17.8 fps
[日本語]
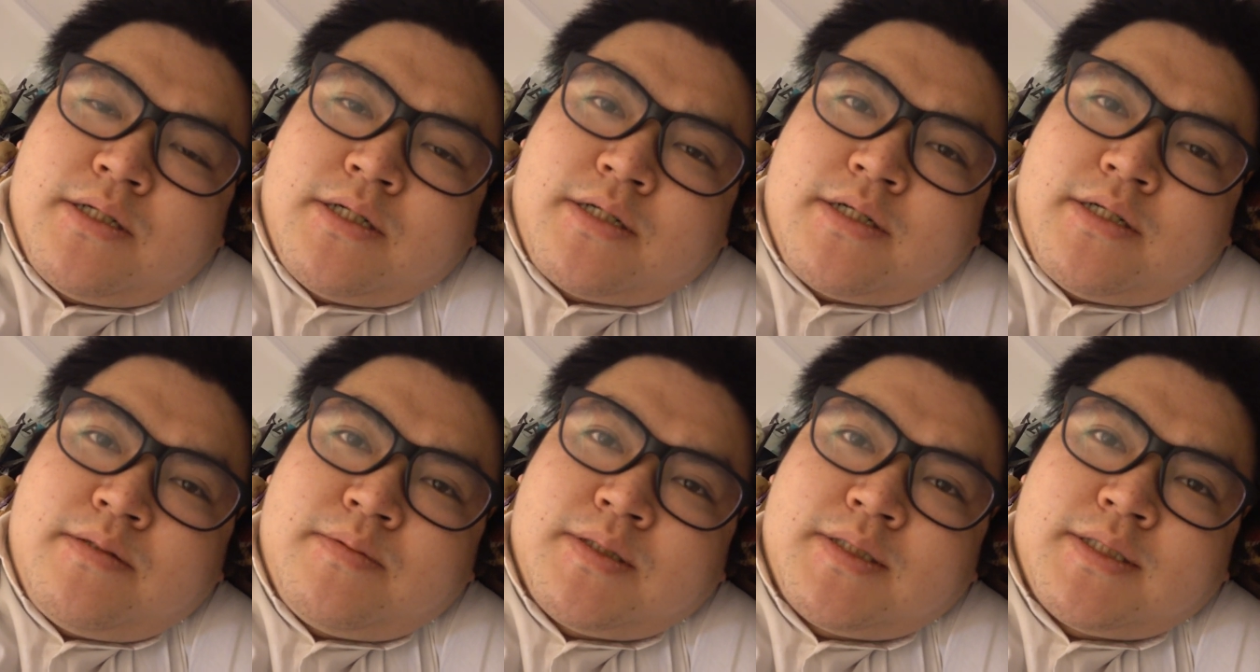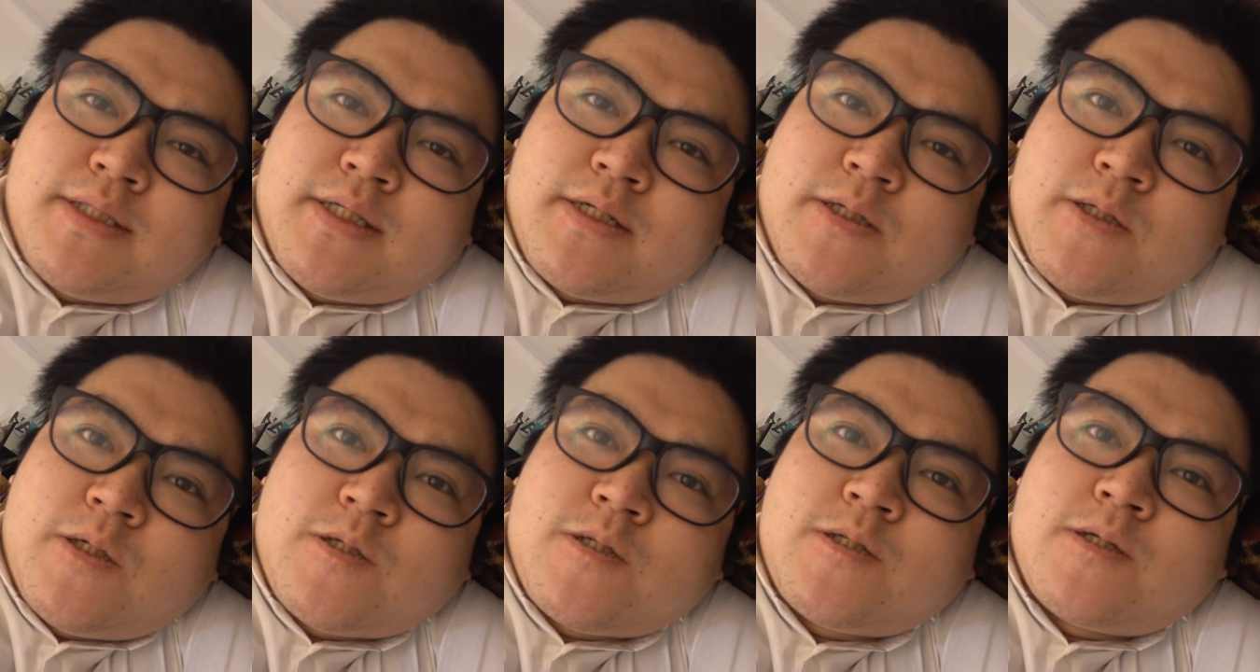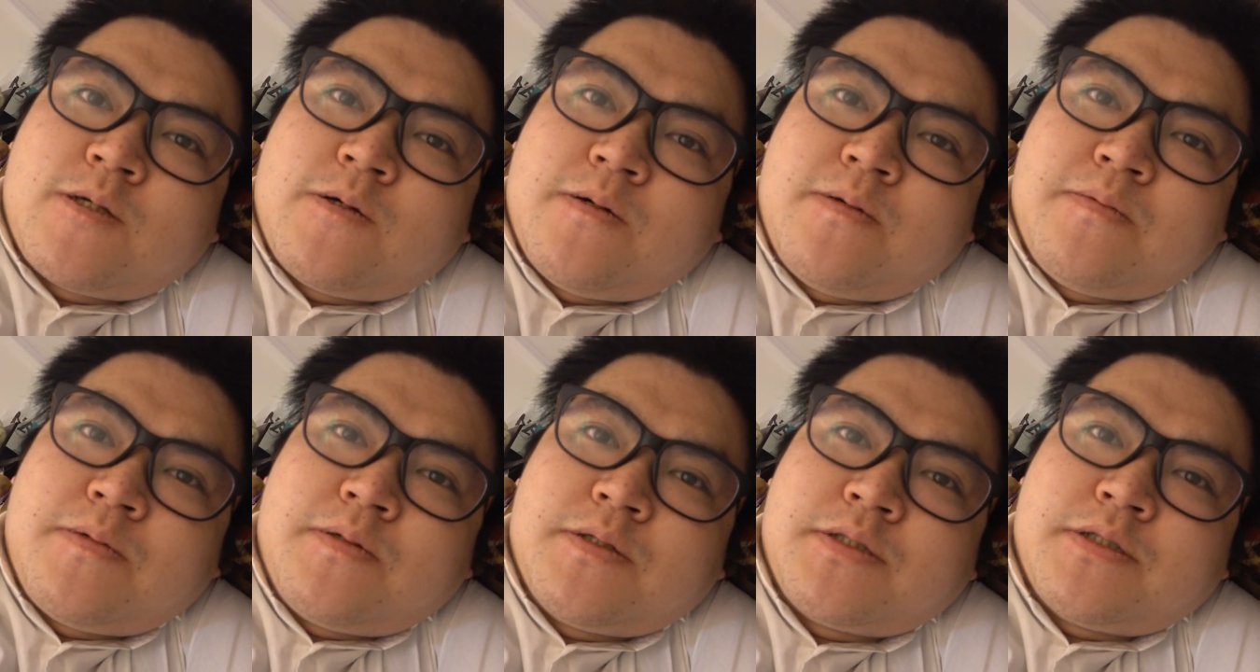中山茂樹です。今
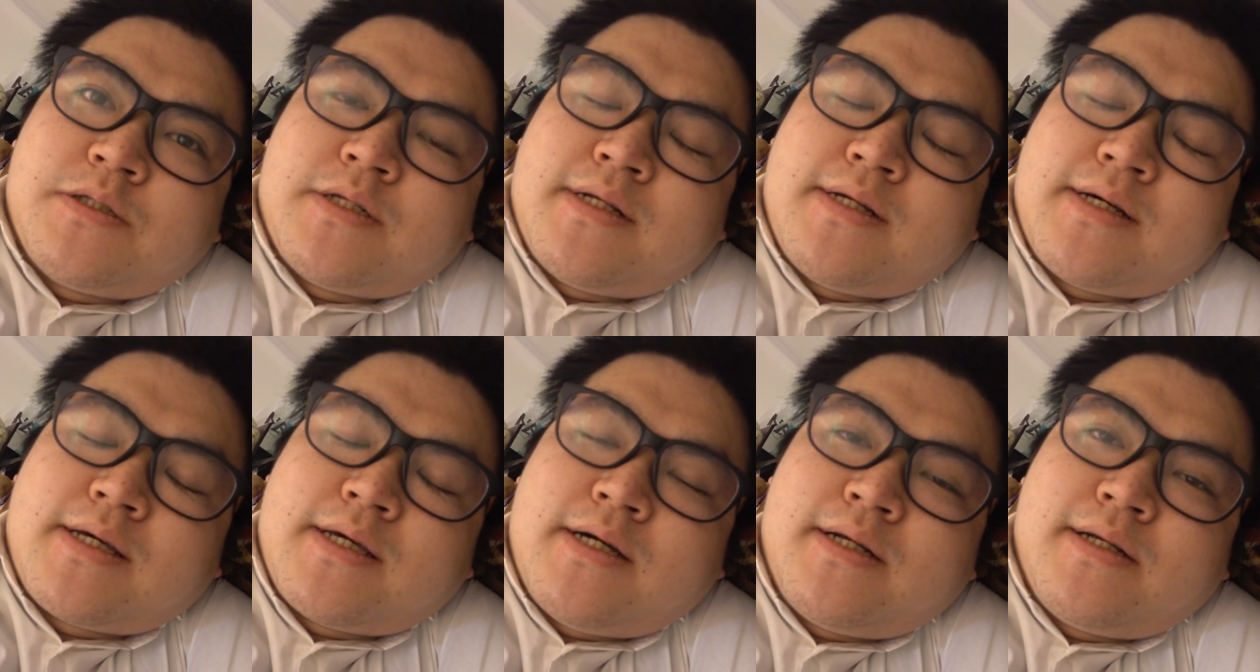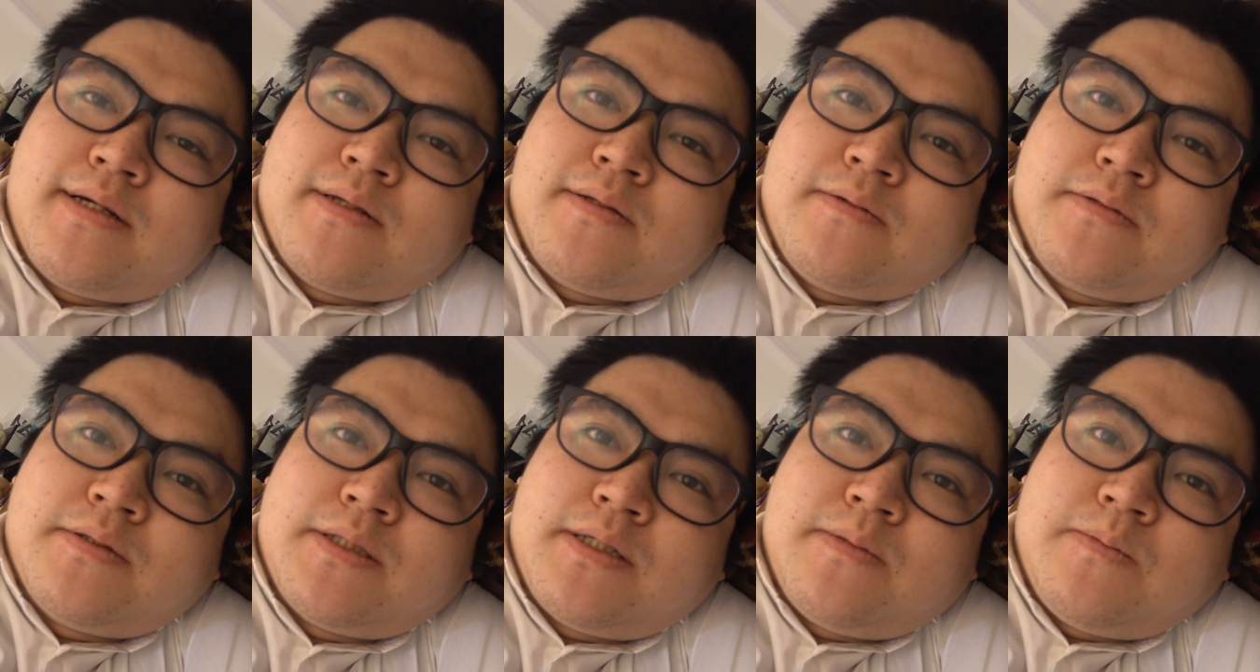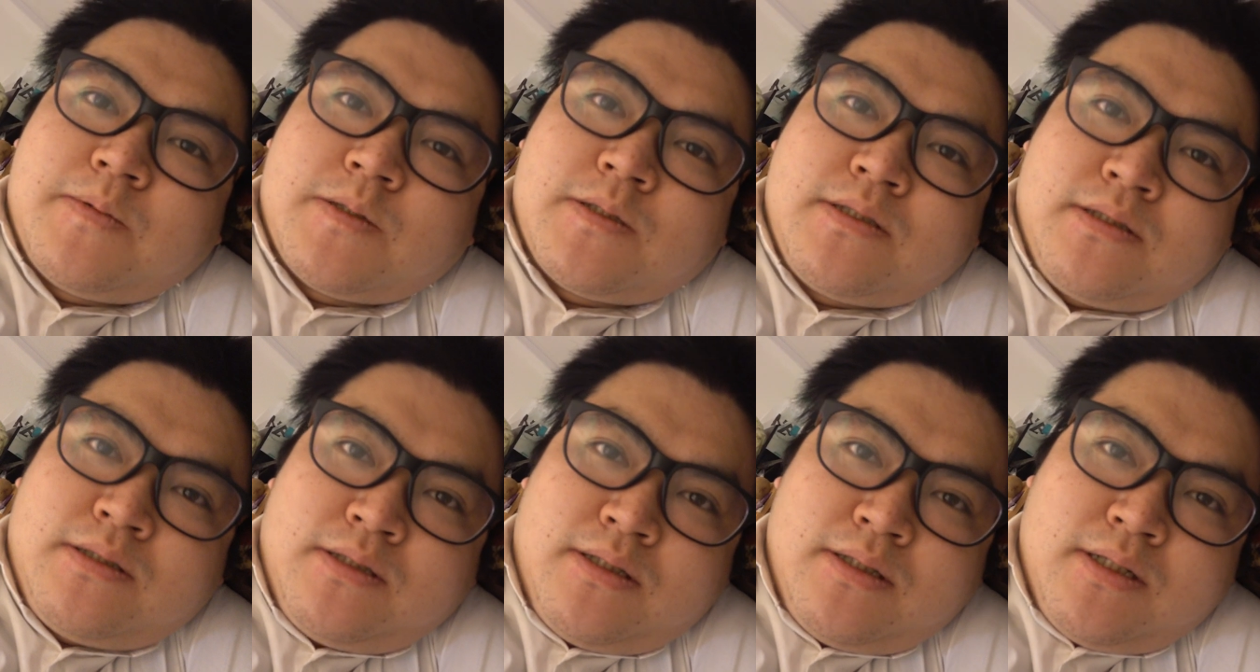日もご視聴いただきありがとうございます。